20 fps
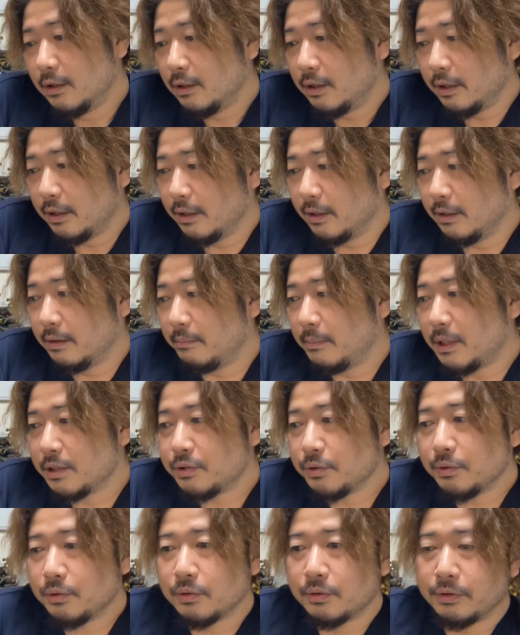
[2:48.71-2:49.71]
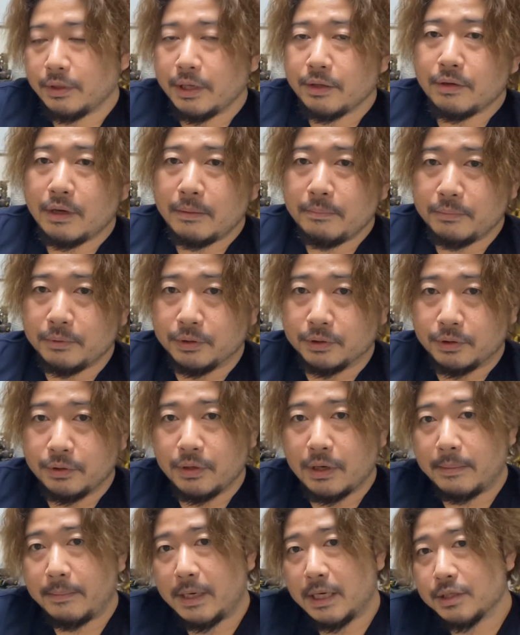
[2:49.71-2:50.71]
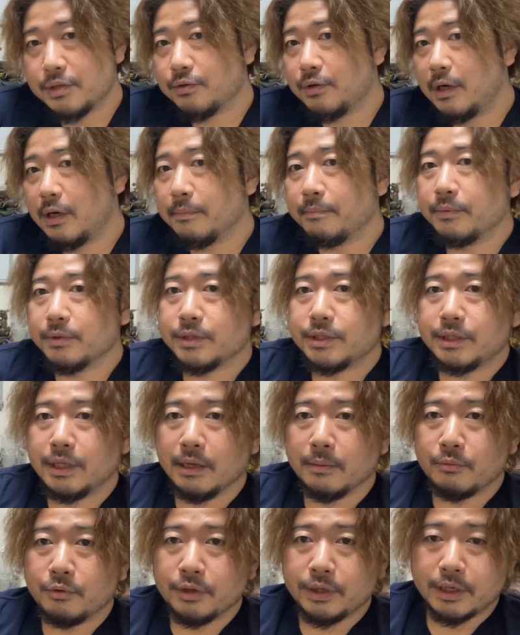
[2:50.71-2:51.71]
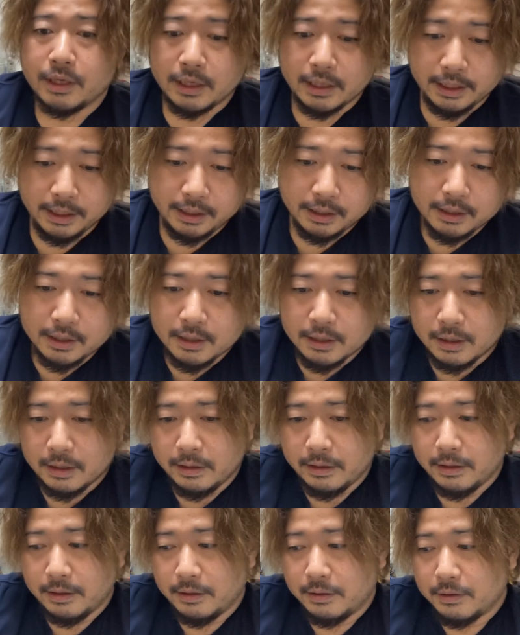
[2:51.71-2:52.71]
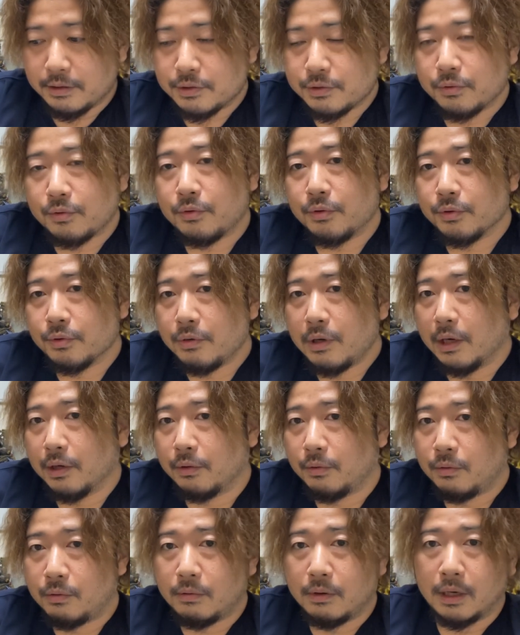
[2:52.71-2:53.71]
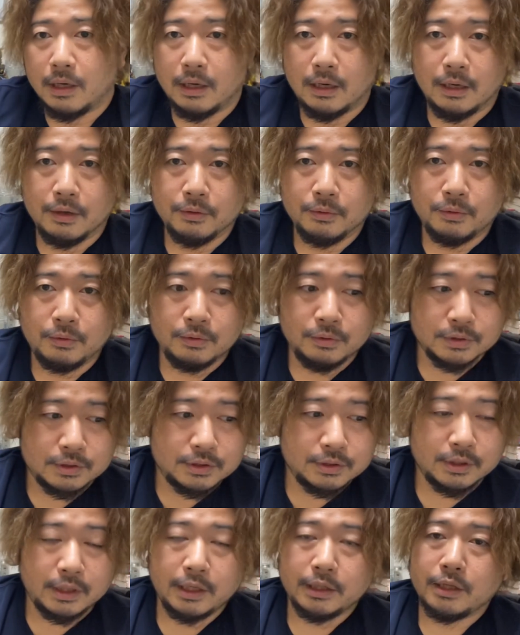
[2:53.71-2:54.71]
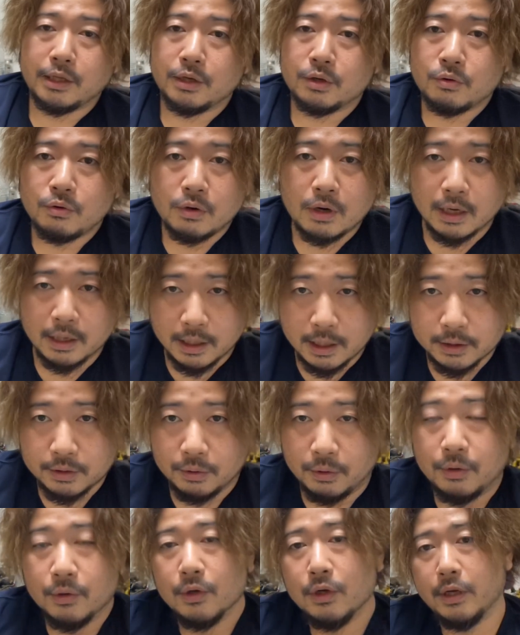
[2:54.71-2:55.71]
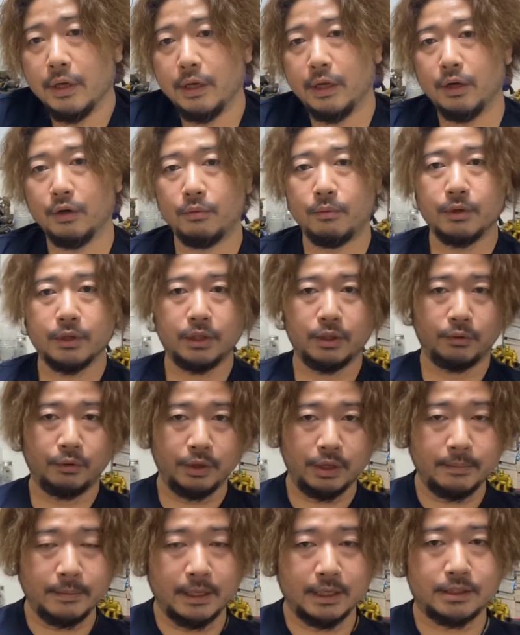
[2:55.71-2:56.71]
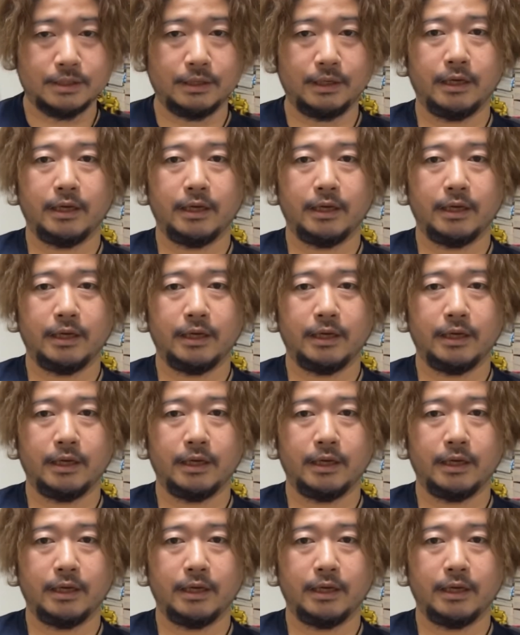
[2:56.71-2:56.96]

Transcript: えー、まあちょっとグレードアップというかバージョンアップして、もう一回、えー、走行動画の方は、あの、続けていこうかなと、えー、思っております。